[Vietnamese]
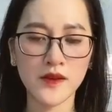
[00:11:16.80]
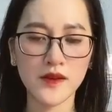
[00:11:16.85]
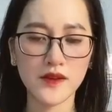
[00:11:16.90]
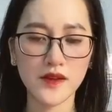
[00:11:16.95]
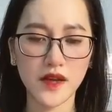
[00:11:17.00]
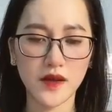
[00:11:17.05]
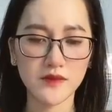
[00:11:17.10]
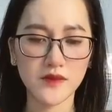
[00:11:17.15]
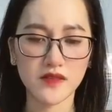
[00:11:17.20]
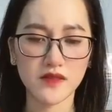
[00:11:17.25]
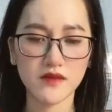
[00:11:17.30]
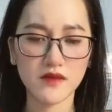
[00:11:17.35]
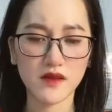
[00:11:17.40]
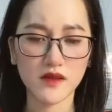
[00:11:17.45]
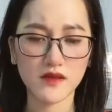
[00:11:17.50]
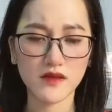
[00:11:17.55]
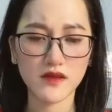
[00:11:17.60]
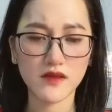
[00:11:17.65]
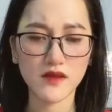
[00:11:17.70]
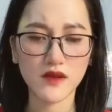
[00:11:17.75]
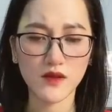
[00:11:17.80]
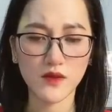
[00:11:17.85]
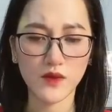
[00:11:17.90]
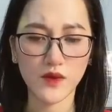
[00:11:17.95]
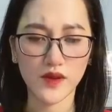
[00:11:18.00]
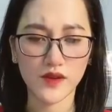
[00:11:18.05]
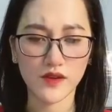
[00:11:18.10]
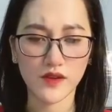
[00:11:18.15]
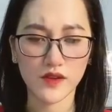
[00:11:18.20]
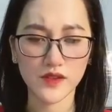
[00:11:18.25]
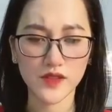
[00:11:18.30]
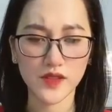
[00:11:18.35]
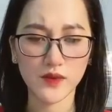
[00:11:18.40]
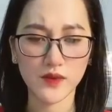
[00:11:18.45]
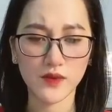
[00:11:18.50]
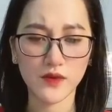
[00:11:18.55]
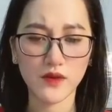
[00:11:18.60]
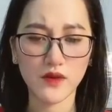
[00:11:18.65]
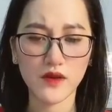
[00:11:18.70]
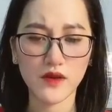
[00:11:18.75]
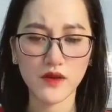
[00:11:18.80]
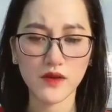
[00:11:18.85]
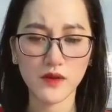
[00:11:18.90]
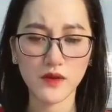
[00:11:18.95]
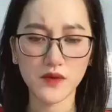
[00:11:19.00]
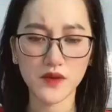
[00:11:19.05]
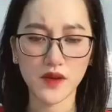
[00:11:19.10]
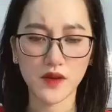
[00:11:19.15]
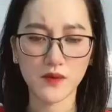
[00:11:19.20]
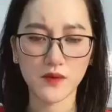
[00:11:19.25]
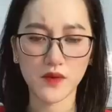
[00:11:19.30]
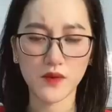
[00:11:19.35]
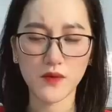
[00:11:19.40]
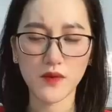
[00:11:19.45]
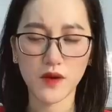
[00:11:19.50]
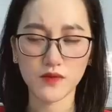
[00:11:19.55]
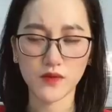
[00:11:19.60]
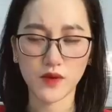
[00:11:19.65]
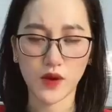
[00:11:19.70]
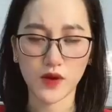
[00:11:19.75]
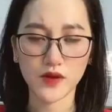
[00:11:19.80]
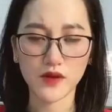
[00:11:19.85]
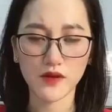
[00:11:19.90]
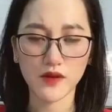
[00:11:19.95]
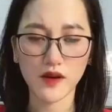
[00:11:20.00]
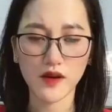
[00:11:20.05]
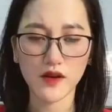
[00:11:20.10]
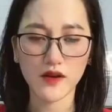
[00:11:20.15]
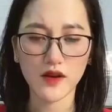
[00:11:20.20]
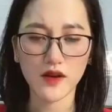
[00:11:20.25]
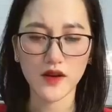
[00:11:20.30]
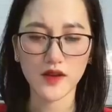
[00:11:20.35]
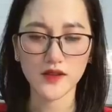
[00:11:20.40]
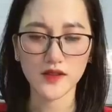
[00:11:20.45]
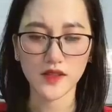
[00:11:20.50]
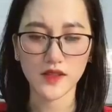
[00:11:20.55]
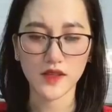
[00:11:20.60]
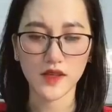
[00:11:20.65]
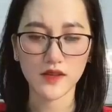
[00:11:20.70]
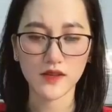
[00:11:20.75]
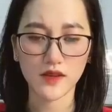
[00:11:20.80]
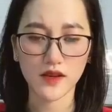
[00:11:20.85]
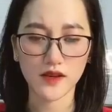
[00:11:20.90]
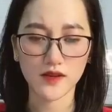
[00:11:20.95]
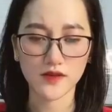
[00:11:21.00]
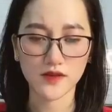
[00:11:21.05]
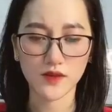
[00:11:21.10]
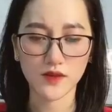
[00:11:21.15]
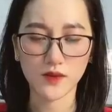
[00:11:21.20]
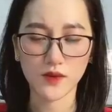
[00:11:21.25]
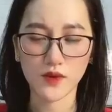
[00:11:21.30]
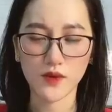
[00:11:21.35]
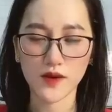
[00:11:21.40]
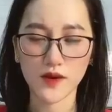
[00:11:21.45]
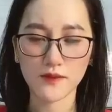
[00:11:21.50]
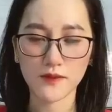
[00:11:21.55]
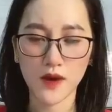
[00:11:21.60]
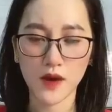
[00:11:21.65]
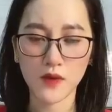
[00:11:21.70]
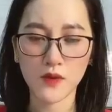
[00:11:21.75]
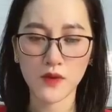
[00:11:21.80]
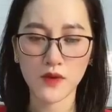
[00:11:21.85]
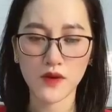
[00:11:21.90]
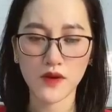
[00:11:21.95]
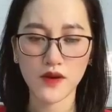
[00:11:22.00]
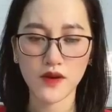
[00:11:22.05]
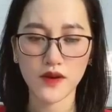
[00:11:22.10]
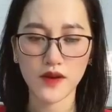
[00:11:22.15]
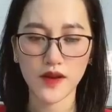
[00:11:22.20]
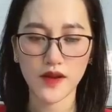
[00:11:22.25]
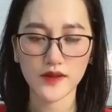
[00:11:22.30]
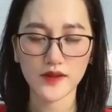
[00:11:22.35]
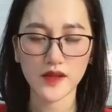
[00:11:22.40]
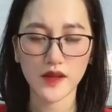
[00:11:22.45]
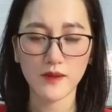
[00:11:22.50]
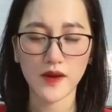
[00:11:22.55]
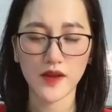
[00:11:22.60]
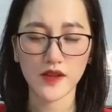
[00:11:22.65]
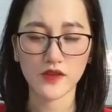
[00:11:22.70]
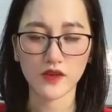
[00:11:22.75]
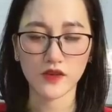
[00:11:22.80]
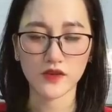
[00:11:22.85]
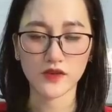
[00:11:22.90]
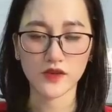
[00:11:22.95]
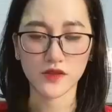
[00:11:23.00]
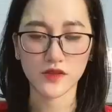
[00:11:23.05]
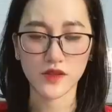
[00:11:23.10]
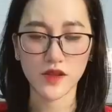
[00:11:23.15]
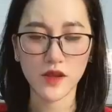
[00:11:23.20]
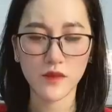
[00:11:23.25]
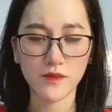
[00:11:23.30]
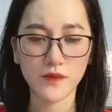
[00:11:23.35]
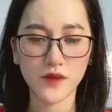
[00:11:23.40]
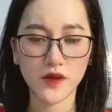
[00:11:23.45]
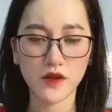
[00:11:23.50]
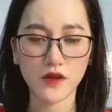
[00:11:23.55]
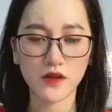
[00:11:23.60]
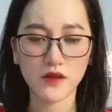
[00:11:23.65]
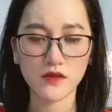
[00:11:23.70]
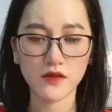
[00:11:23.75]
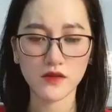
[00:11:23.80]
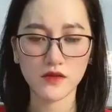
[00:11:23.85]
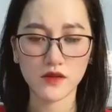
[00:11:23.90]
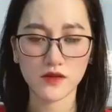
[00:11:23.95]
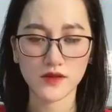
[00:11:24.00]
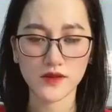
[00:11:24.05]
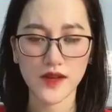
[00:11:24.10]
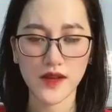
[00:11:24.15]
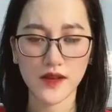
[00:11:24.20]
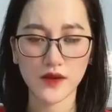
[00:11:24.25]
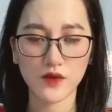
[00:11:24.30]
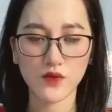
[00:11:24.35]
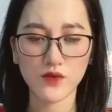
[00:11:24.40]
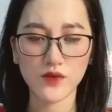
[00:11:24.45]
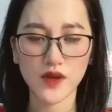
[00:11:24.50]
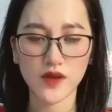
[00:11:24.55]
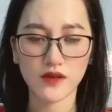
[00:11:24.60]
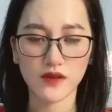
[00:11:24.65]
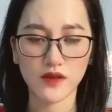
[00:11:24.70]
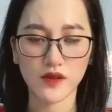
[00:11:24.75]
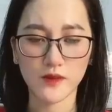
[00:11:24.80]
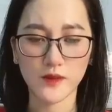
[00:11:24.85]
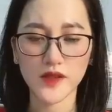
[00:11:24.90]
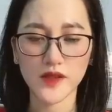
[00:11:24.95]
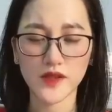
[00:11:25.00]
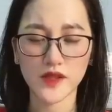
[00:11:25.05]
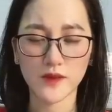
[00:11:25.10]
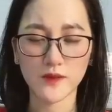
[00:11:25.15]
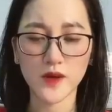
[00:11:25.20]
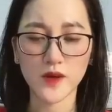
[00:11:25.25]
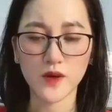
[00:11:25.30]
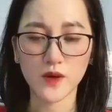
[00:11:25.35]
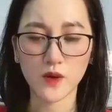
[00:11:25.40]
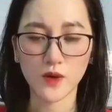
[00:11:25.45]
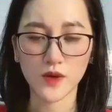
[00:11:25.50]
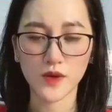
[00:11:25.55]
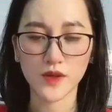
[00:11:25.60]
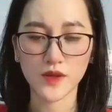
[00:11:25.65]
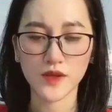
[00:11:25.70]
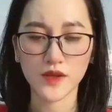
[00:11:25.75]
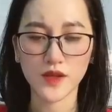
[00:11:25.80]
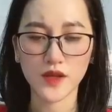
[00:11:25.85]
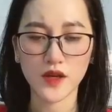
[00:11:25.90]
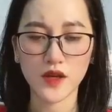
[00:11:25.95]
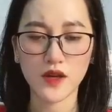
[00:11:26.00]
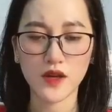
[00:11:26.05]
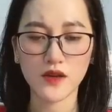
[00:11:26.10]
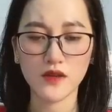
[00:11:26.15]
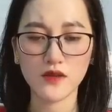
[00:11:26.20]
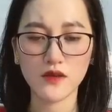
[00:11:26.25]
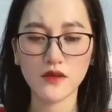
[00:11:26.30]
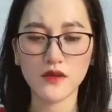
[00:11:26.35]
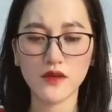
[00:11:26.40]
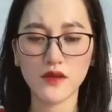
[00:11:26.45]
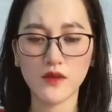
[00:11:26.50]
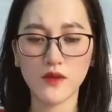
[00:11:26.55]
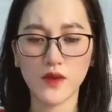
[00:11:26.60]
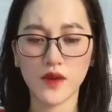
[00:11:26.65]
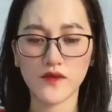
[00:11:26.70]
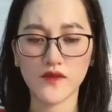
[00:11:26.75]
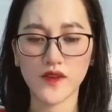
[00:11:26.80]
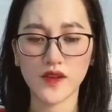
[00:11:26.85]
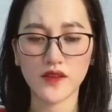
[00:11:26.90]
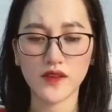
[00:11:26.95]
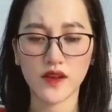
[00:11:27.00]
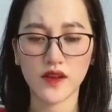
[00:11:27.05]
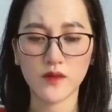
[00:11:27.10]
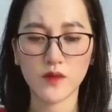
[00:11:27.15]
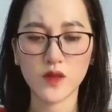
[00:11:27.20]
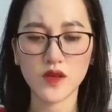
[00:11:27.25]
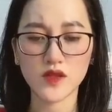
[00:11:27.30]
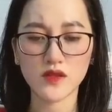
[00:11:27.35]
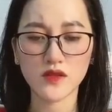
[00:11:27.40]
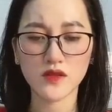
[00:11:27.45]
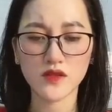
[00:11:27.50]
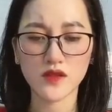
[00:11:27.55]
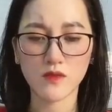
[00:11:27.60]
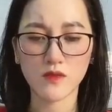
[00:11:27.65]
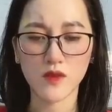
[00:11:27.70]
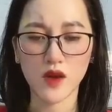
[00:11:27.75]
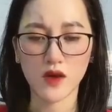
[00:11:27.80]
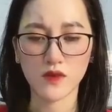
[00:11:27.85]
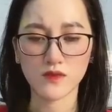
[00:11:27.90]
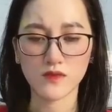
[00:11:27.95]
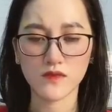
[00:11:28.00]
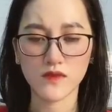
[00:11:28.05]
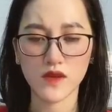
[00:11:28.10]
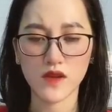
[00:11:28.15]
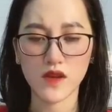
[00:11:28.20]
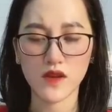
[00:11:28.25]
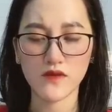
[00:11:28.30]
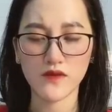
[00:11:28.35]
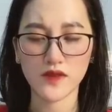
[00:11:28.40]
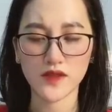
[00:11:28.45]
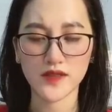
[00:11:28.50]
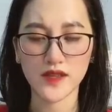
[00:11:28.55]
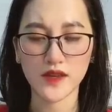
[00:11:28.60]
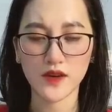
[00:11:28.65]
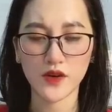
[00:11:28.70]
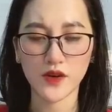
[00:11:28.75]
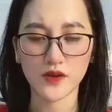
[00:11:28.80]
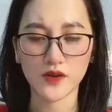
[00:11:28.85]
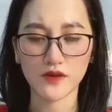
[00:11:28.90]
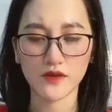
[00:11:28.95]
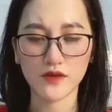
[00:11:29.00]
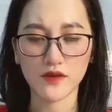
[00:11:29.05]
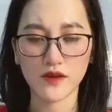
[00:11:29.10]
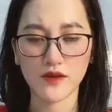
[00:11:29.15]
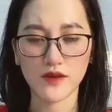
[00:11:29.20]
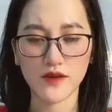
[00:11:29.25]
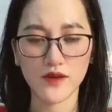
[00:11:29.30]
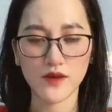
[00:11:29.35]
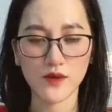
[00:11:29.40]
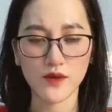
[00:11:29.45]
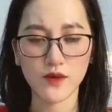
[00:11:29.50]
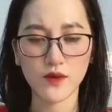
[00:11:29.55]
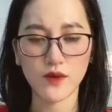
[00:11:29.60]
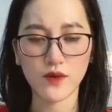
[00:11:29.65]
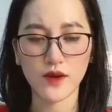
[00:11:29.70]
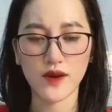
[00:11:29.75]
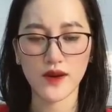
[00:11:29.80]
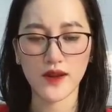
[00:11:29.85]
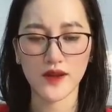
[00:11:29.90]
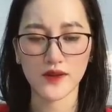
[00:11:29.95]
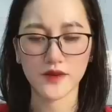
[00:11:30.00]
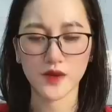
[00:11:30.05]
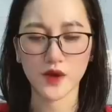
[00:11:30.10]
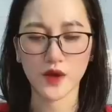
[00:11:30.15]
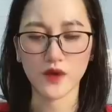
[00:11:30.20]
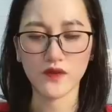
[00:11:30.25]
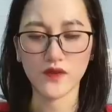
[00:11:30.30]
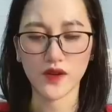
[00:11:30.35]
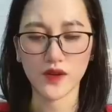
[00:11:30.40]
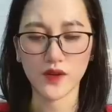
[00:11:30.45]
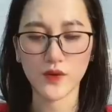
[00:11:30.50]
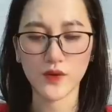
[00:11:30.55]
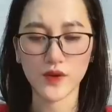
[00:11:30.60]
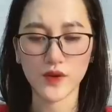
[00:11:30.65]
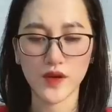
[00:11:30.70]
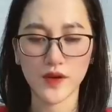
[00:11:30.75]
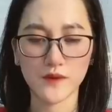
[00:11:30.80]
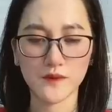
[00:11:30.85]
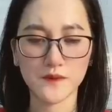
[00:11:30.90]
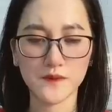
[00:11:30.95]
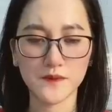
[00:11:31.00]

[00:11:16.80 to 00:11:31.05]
Cảm nhận được Khương Lương Nguyệt khó chịu Ngô nhậm cũng không nói nữa chỉ ân cần dục cô ăn mau Anh ta bày tỏ trực tiếp Nhưng thực ra cũng là người biết tiến biết lùi Khương Đương Nguyệt vẫn thấy bứt rứt trong lòng Vừa ra khỏi cửa Cô quay lại nói với Ngô Nhậm